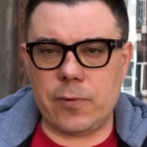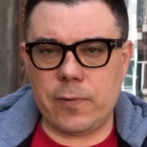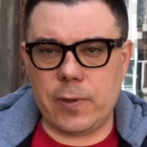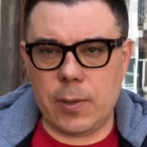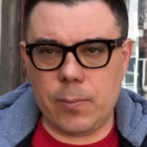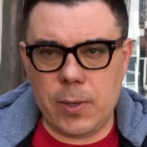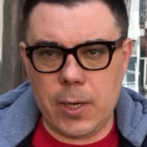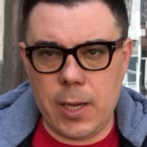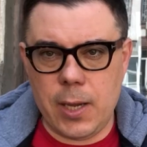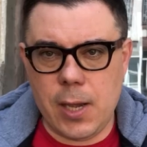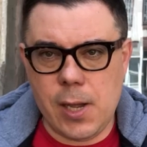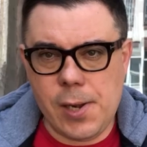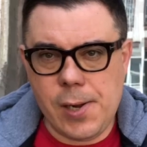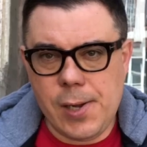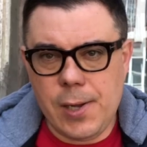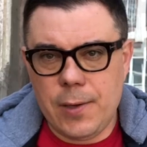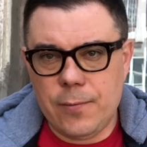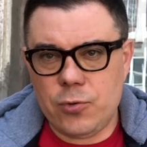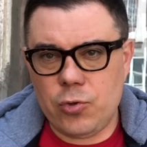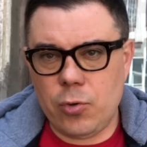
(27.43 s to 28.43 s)
В Кремле
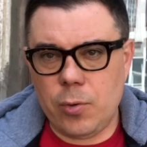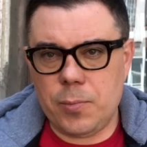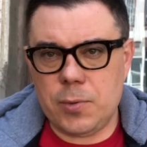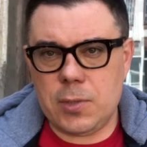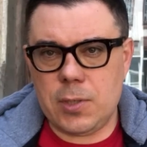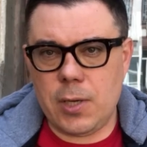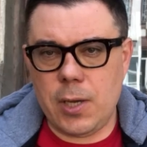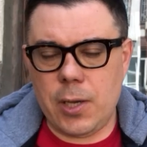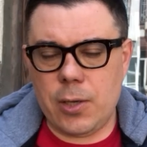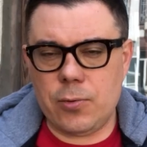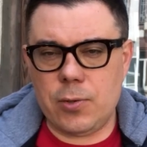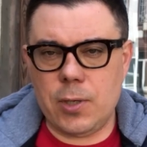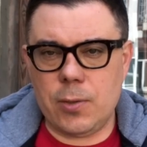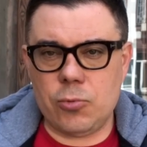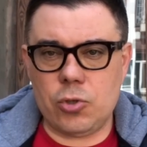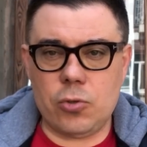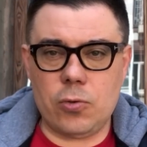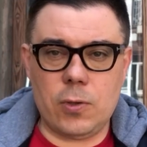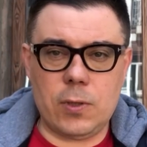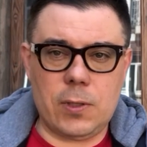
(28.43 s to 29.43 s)
все объясняют
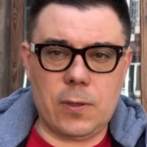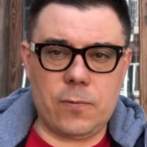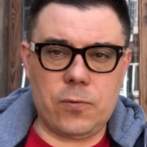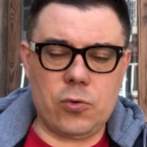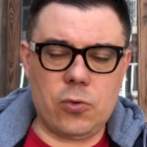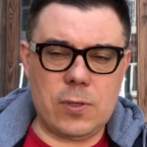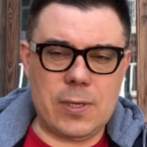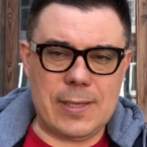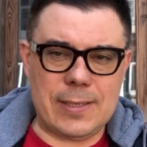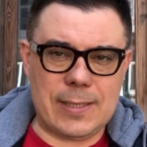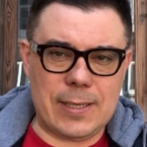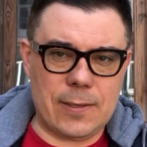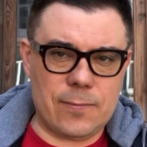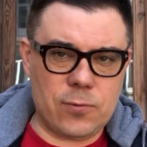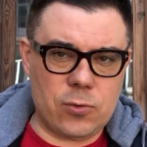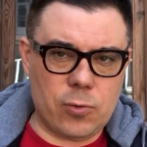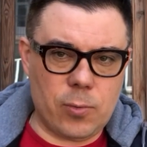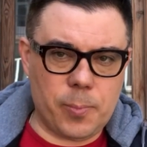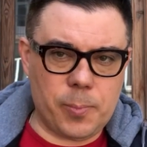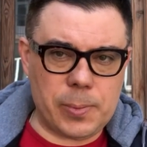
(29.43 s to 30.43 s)
тем, что это все, дескать,
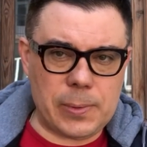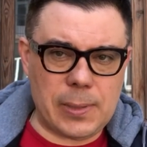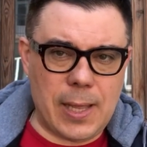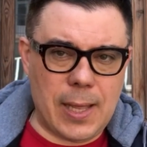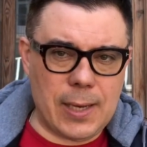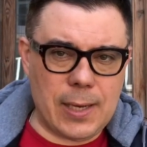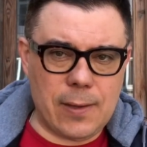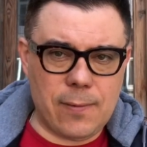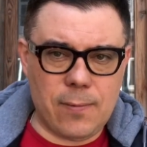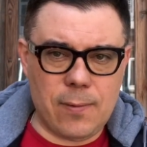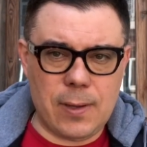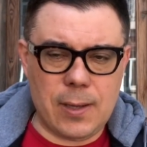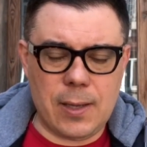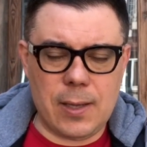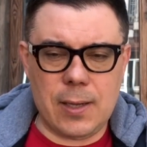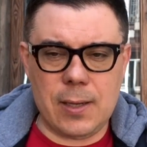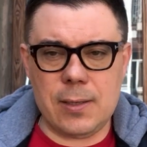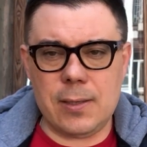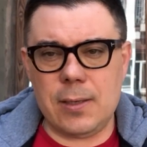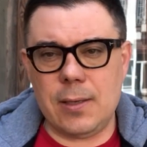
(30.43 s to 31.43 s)
все
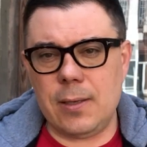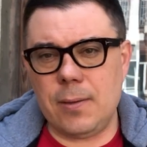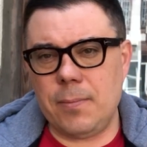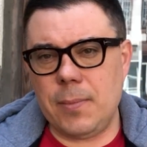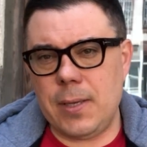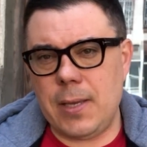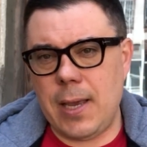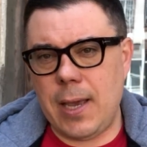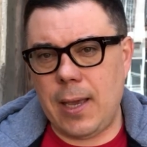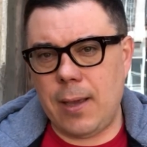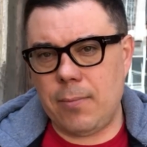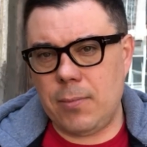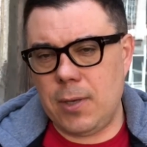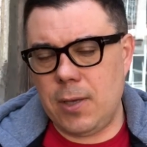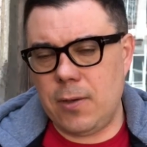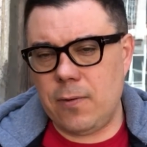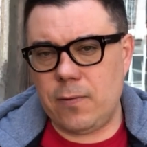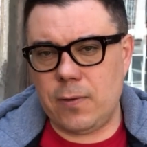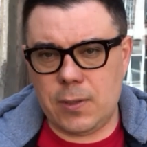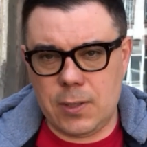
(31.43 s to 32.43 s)
плановое, и меняем
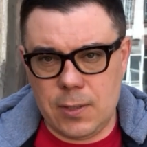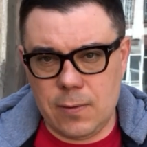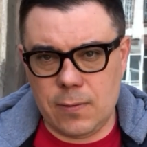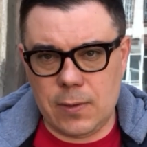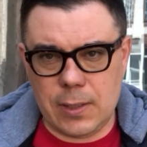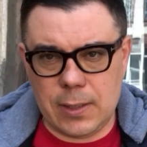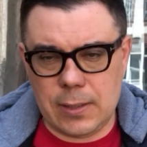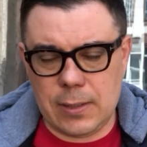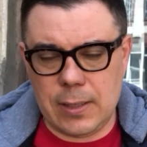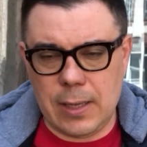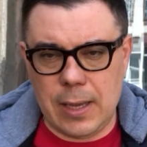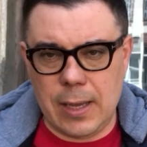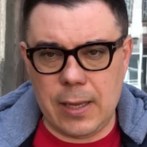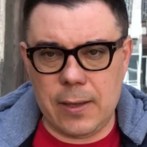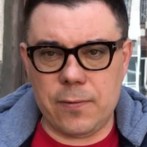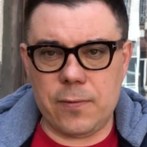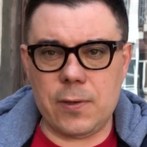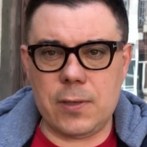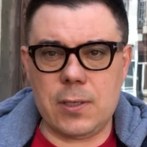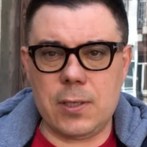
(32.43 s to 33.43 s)
неэффективных на
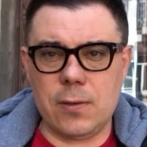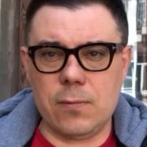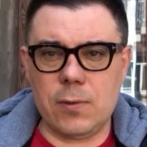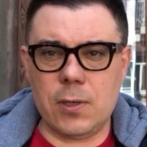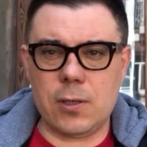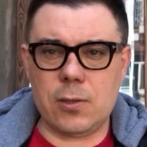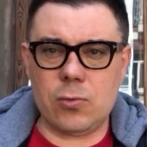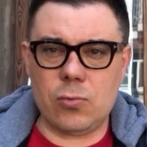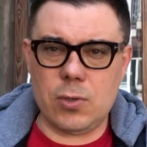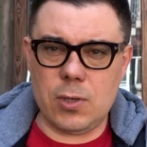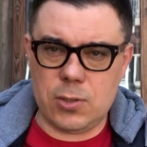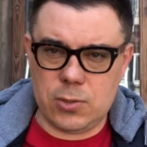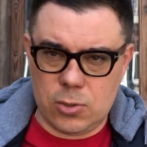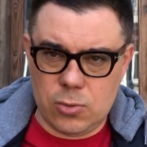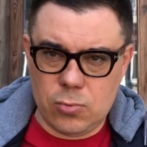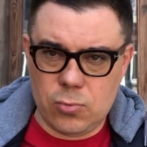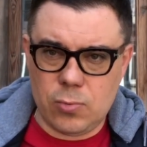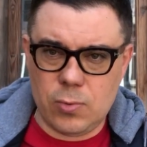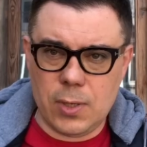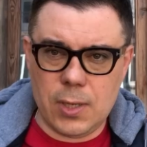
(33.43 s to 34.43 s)
эффективных, но есть
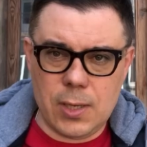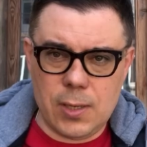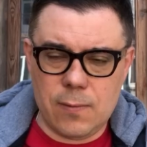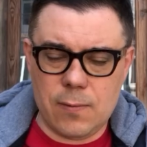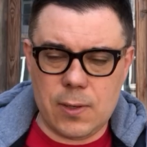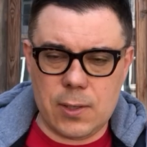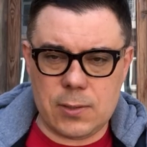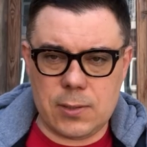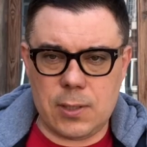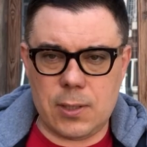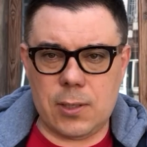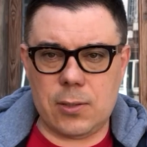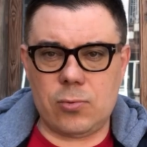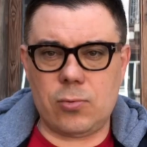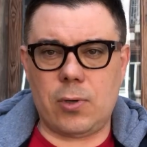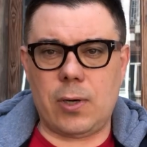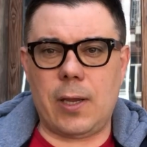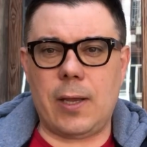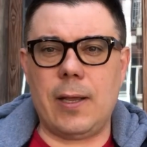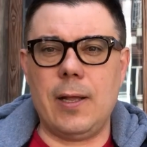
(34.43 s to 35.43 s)
и другие версии,
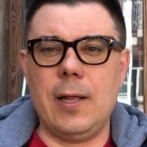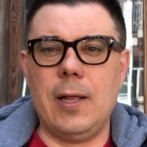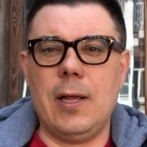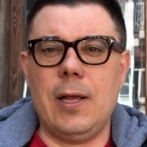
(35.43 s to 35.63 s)
которые